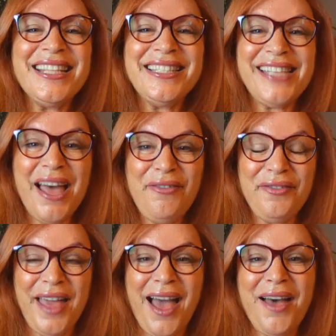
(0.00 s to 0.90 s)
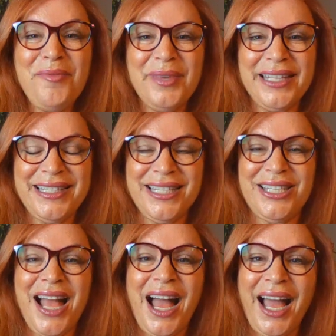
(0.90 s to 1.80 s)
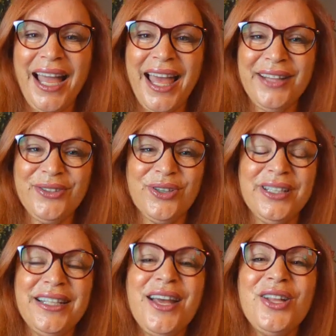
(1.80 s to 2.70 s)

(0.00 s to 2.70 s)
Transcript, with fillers: دافئة باتجاه حياتكم